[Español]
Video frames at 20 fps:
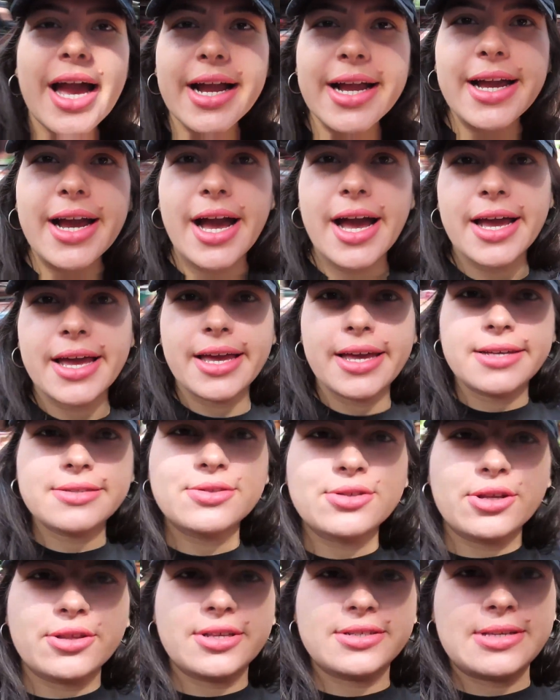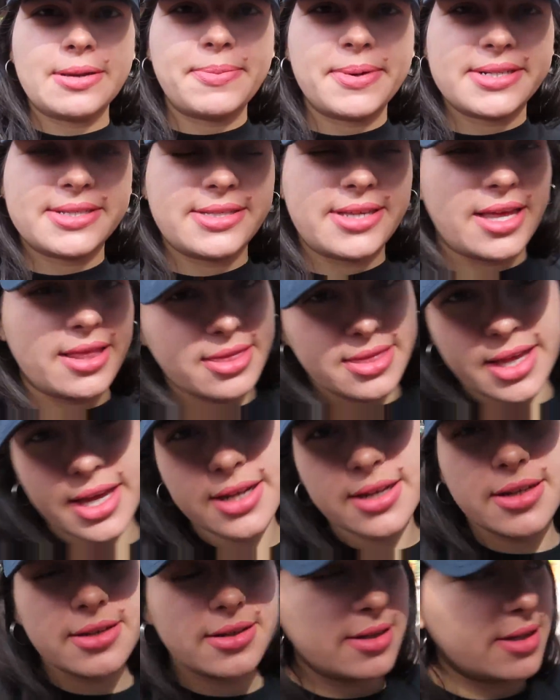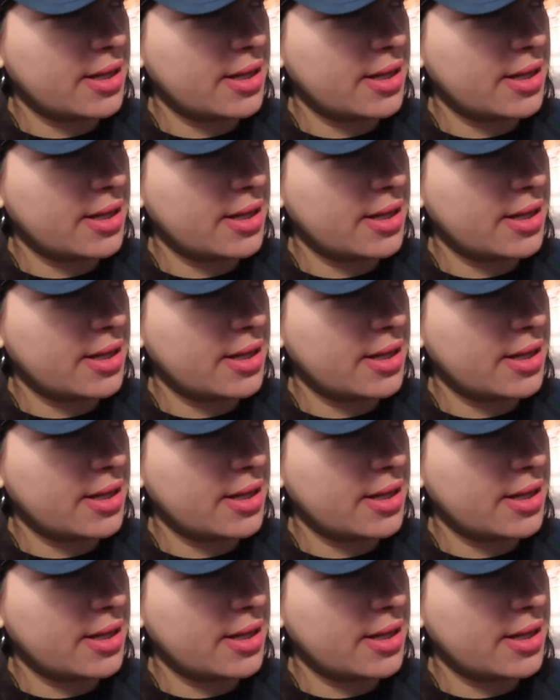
acá es donde se presentan,